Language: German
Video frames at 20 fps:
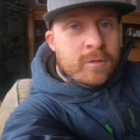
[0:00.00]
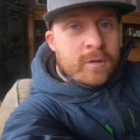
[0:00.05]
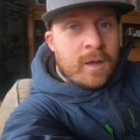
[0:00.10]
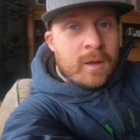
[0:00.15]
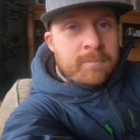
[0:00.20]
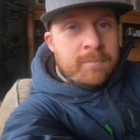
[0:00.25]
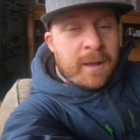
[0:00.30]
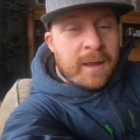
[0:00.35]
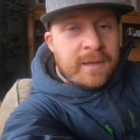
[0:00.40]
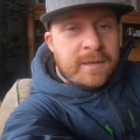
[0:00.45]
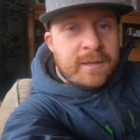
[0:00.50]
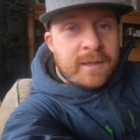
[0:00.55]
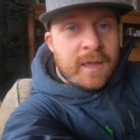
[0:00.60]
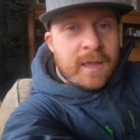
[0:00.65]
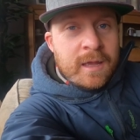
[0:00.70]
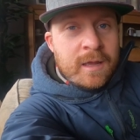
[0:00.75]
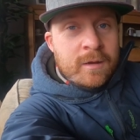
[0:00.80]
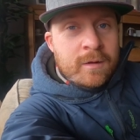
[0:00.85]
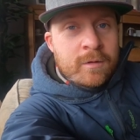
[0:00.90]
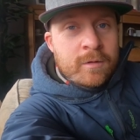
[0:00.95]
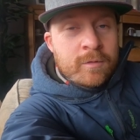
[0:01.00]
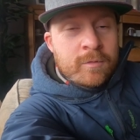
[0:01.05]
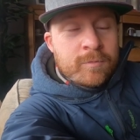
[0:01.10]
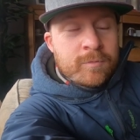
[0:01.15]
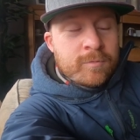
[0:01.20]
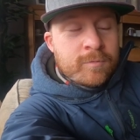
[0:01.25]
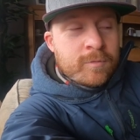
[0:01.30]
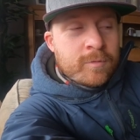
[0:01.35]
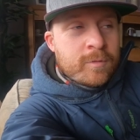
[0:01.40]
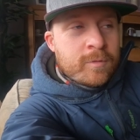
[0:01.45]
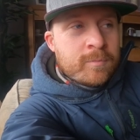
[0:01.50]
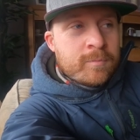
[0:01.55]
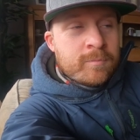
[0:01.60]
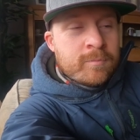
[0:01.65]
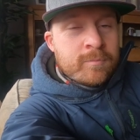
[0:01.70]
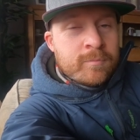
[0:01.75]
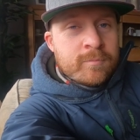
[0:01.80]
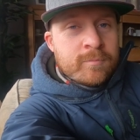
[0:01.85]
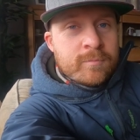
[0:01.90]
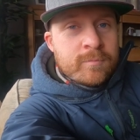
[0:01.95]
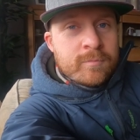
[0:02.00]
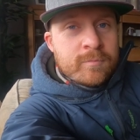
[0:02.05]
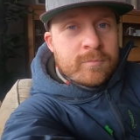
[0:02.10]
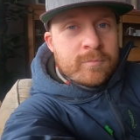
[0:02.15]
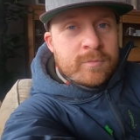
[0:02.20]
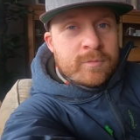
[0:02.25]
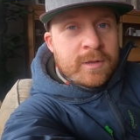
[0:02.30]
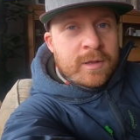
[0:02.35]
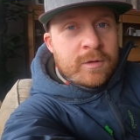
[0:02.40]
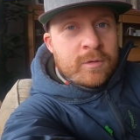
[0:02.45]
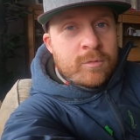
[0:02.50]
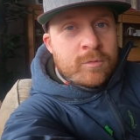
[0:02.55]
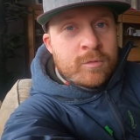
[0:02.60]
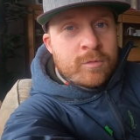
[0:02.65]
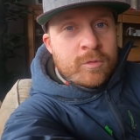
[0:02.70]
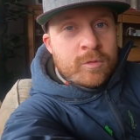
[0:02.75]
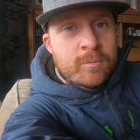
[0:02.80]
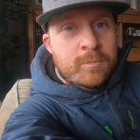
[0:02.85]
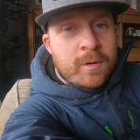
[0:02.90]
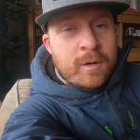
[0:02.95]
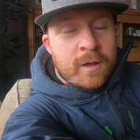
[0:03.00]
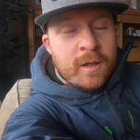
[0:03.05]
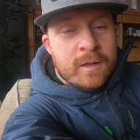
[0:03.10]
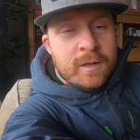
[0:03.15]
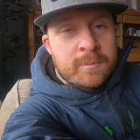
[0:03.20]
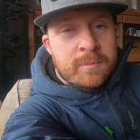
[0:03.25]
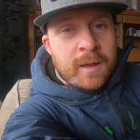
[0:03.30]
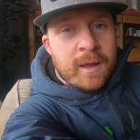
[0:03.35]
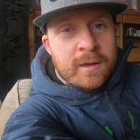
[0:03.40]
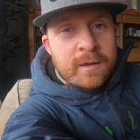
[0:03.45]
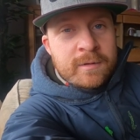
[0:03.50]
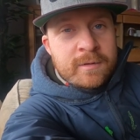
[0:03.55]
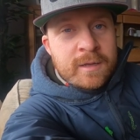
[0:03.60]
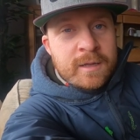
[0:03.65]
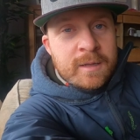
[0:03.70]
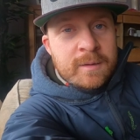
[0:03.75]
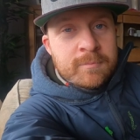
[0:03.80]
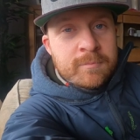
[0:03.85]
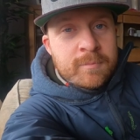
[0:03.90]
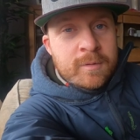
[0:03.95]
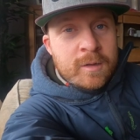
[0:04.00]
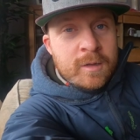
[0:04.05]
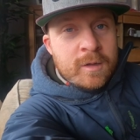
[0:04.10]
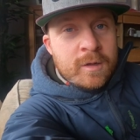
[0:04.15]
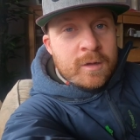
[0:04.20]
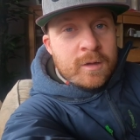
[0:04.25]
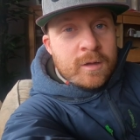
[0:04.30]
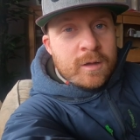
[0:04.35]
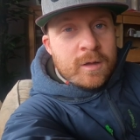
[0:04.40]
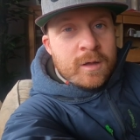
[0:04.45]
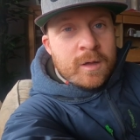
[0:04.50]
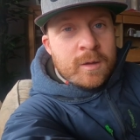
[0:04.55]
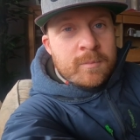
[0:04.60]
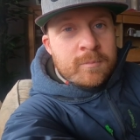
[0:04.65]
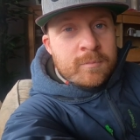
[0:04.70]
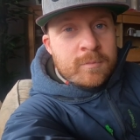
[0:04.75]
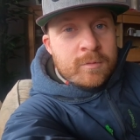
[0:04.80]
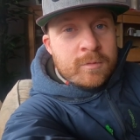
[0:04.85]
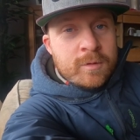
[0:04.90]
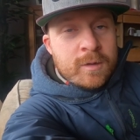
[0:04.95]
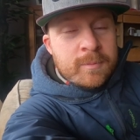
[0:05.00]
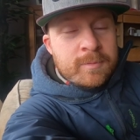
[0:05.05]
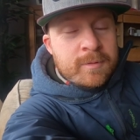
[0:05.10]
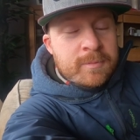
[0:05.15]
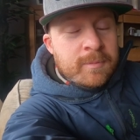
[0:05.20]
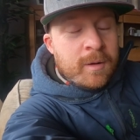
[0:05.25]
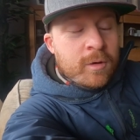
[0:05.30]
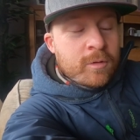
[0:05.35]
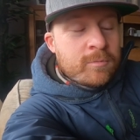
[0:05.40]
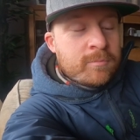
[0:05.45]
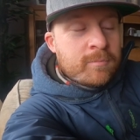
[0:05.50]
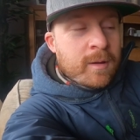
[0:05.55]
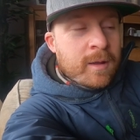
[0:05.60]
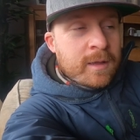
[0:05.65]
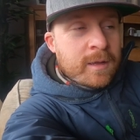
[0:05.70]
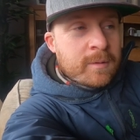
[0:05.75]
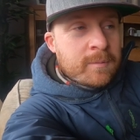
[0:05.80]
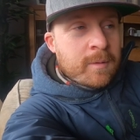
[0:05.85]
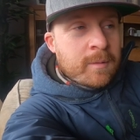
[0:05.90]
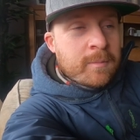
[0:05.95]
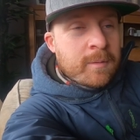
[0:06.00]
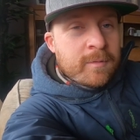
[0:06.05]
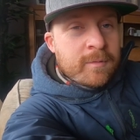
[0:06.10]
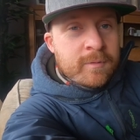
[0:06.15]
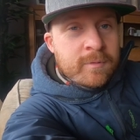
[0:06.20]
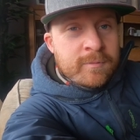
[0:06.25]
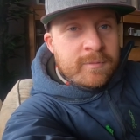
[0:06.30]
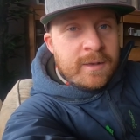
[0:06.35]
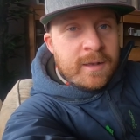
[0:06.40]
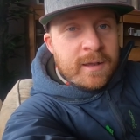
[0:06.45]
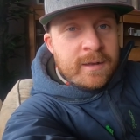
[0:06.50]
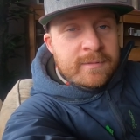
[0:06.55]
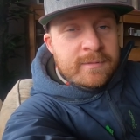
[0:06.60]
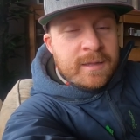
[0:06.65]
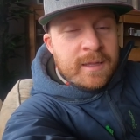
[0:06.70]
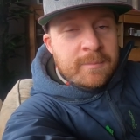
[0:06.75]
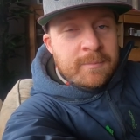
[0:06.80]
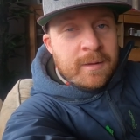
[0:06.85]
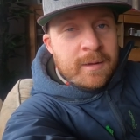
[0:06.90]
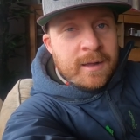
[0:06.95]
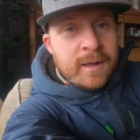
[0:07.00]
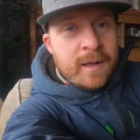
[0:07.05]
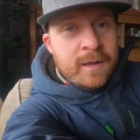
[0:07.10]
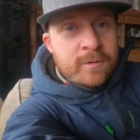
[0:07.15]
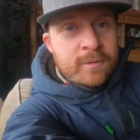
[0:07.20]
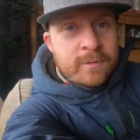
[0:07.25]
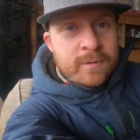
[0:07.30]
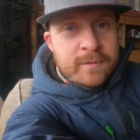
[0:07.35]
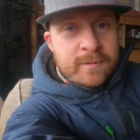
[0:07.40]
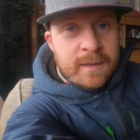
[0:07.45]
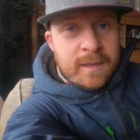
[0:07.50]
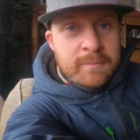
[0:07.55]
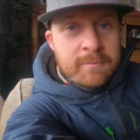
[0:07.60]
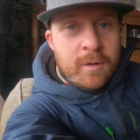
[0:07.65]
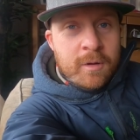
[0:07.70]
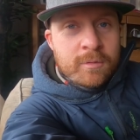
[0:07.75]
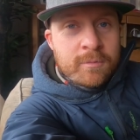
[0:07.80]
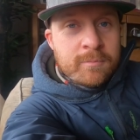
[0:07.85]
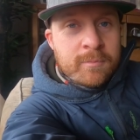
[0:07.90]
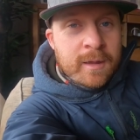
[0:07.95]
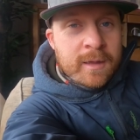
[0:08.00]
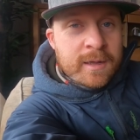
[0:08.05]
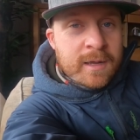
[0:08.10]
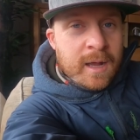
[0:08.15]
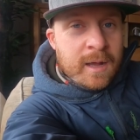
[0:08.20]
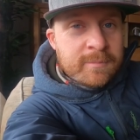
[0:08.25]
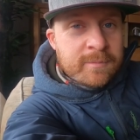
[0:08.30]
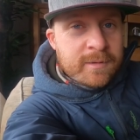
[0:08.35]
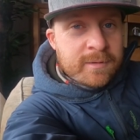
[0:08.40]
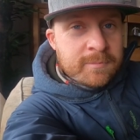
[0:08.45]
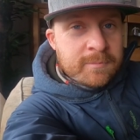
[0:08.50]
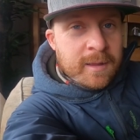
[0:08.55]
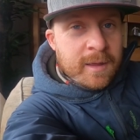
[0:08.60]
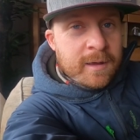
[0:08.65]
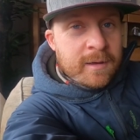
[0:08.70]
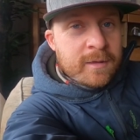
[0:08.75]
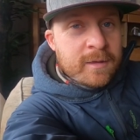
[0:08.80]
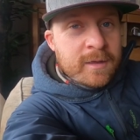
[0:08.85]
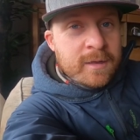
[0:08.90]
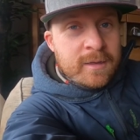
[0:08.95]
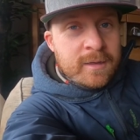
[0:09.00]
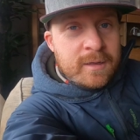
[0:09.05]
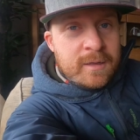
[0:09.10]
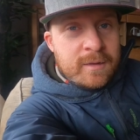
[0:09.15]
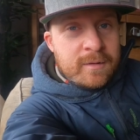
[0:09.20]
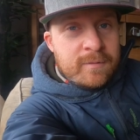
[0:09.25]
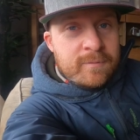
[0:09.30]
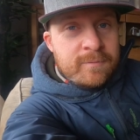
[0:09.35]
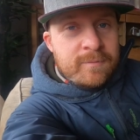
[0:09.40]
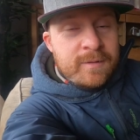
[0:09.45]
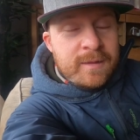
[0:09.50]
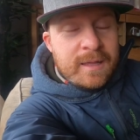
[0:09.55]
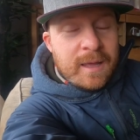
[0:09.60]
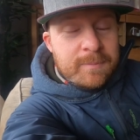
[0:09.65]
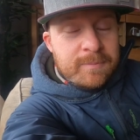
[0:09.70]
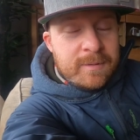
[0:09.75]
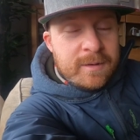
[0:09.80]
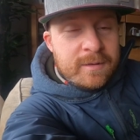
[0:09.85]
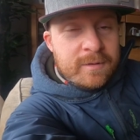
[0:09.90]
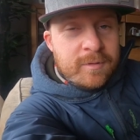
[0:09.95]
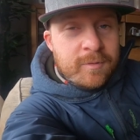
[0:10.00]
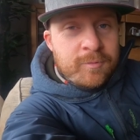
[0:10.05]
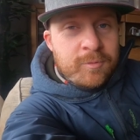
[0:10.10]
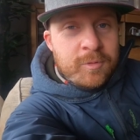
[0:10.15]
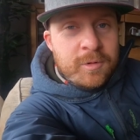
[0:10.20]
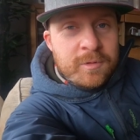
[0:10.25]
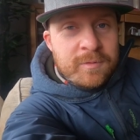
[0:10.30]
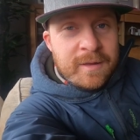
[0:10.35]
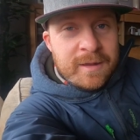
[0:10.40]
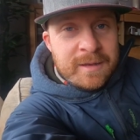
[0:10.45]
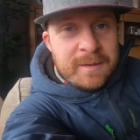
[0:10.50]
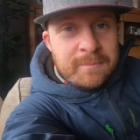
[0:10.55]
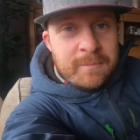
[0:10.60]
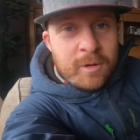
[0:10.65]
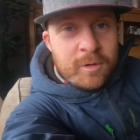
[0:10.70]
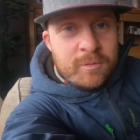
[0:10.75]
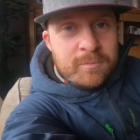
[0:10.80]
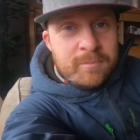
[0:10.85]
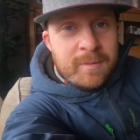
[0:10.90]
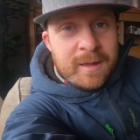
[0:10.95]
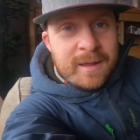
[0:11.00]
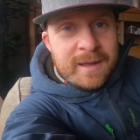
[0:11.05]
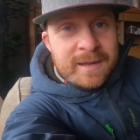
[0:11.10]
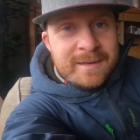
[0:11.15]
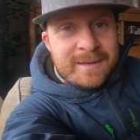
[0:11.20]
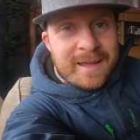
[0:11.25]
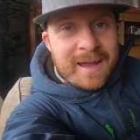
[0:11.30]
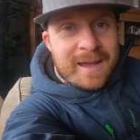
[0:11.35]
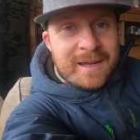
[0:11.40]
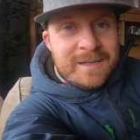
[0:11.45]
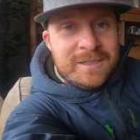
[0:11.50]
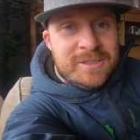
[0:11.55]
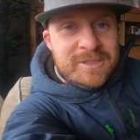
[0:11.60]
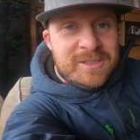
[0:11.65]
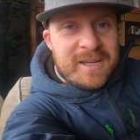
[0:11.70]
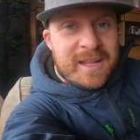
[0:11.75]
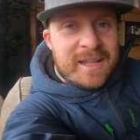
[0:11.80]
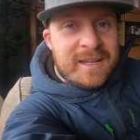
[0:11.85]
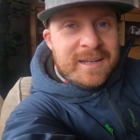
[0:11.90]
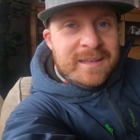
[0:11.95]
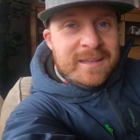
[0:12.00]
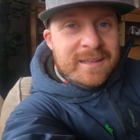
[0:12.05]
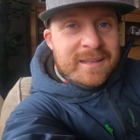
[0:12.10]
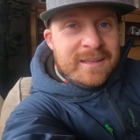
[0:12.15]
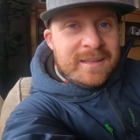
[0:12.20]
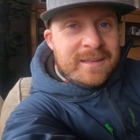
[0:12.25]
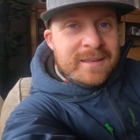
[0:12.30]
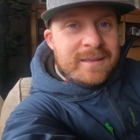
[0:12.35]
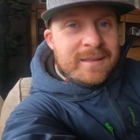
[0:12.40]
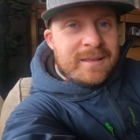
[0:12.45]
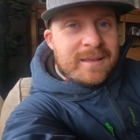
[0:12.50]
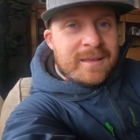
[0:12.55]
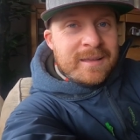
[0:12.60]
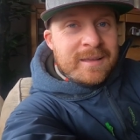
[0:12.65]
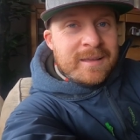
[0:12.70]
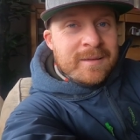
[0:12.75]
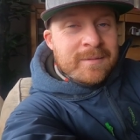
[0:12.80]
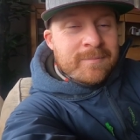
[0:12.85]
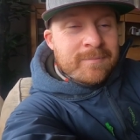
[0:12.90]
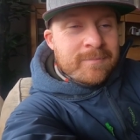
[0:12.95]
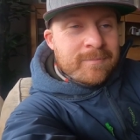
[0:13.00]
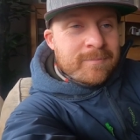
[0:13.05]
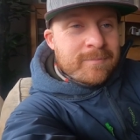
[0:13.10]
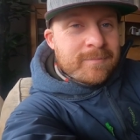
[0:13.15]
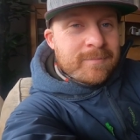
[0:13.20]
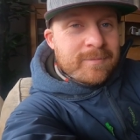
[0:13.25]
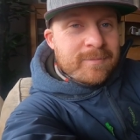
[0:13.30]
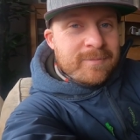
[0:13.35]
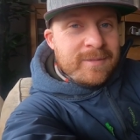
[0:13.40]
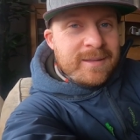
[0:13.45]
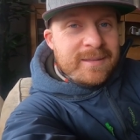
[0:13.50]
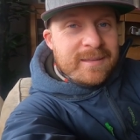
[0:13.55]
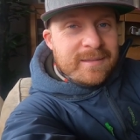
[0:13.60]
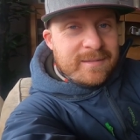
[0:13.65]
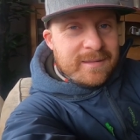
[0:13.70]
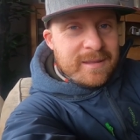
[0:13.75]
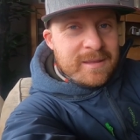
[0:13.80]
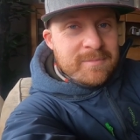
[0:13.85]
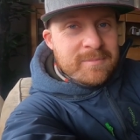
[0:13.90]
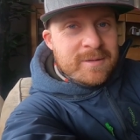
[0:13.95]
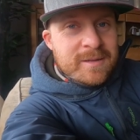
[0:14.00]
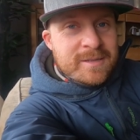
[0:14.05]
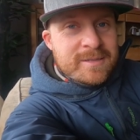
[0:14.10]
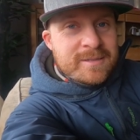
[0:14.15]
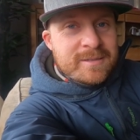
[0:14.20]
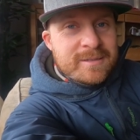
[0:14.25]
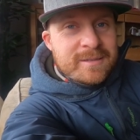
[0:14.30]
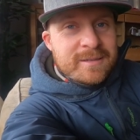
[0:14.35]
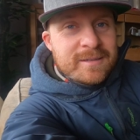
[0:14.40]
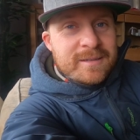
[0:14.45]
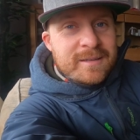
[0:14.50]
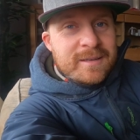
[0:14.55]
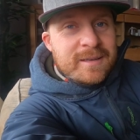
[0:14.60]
ja, Beiträgen auf ähm, Sendungen über allgemeine Themen, ähm, gibt es Mountainbike immer mal wieder als Thema, gerade durch das E-Mountainbike kam das mehr. Wie habt ihr das Gefühl, werden die Mountainbiker dargestellt? Ähm, wie ist das Image?